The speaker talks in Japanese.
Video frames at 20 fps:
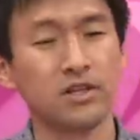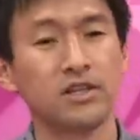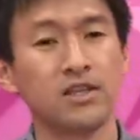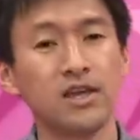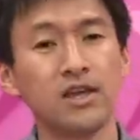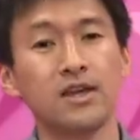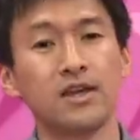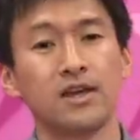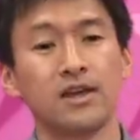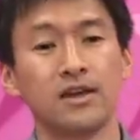り
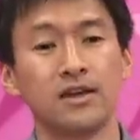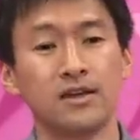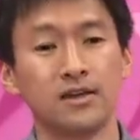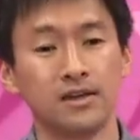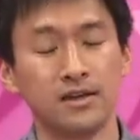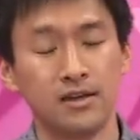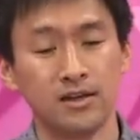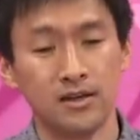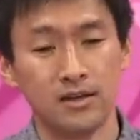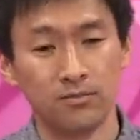で、
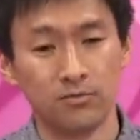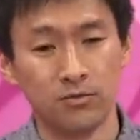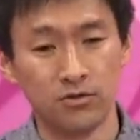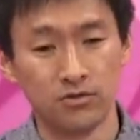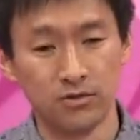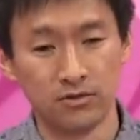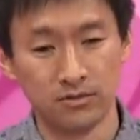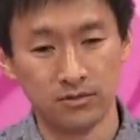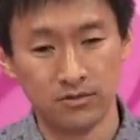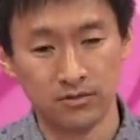うん、
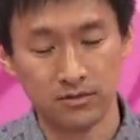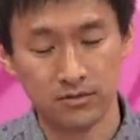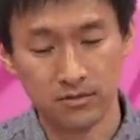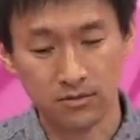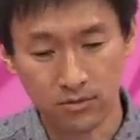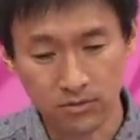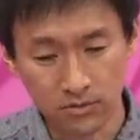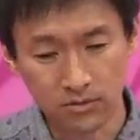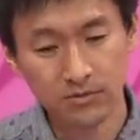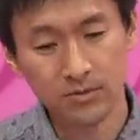もう
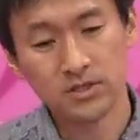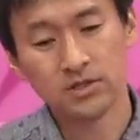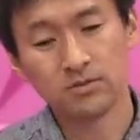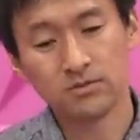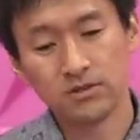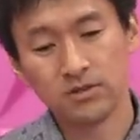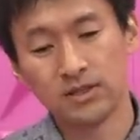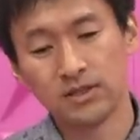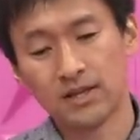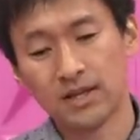この
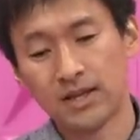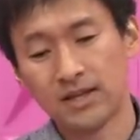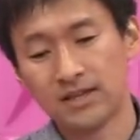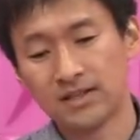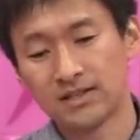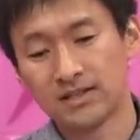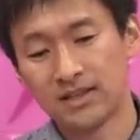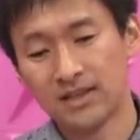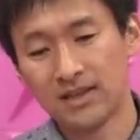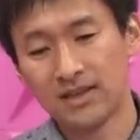ビジョンに対
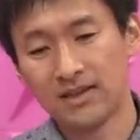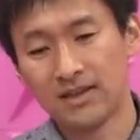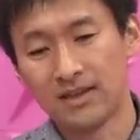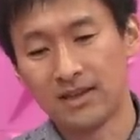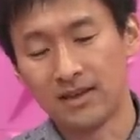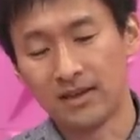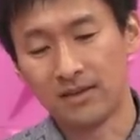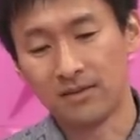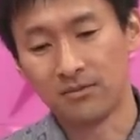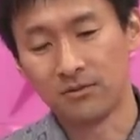し
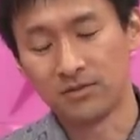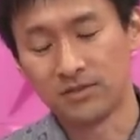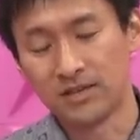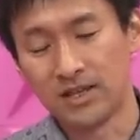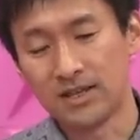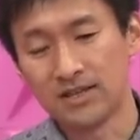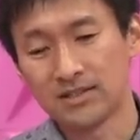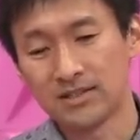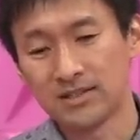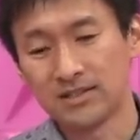てもう
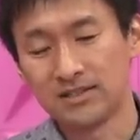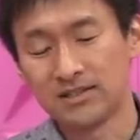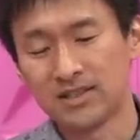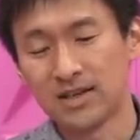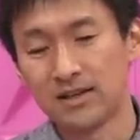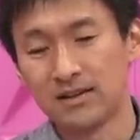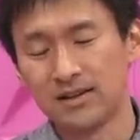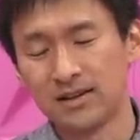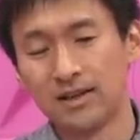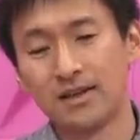全身
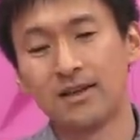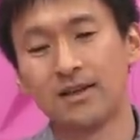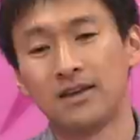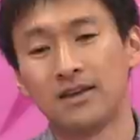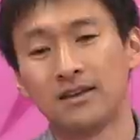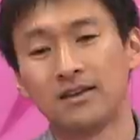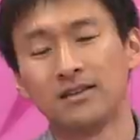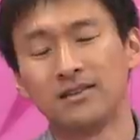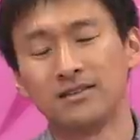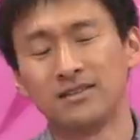全
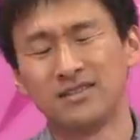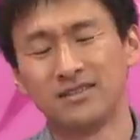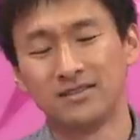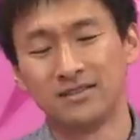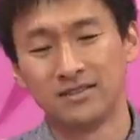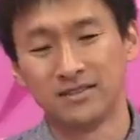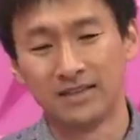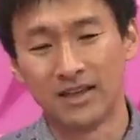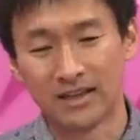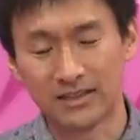霊
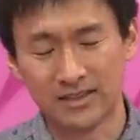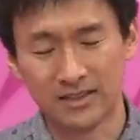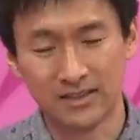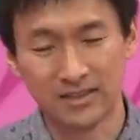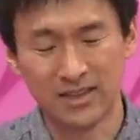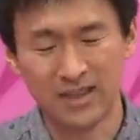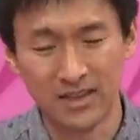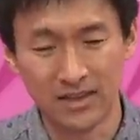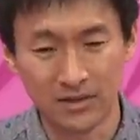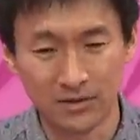やっ
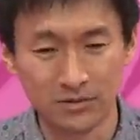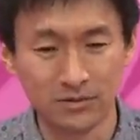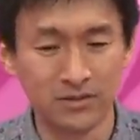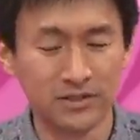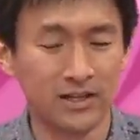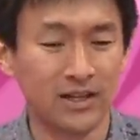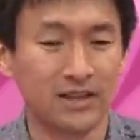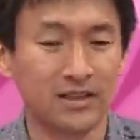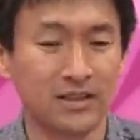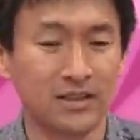ていく
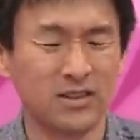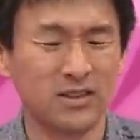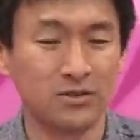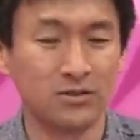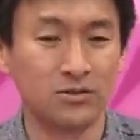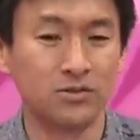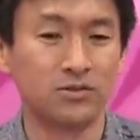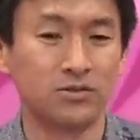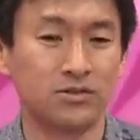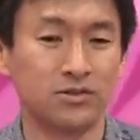んだっていう
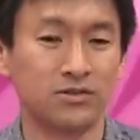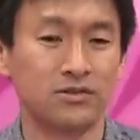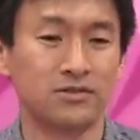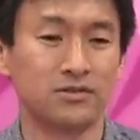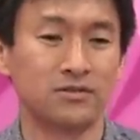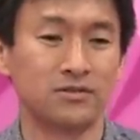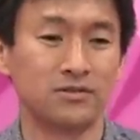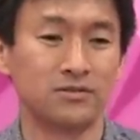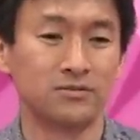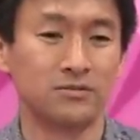のを
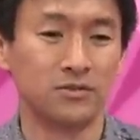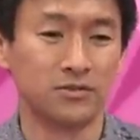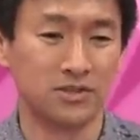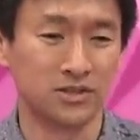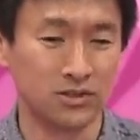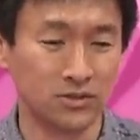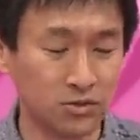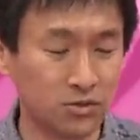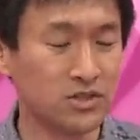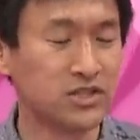もう
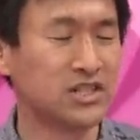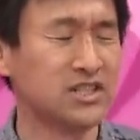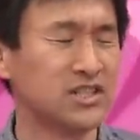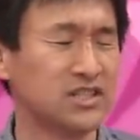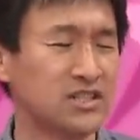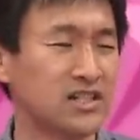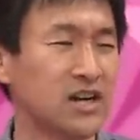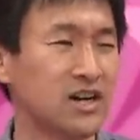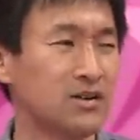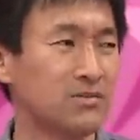すごい信
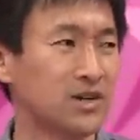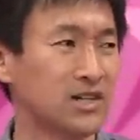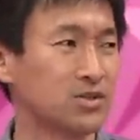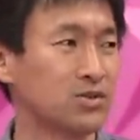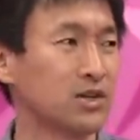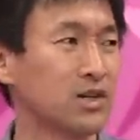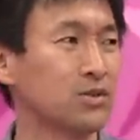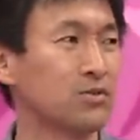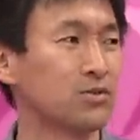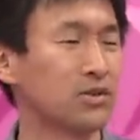じられる場
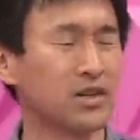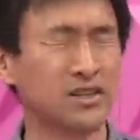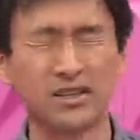所かどうか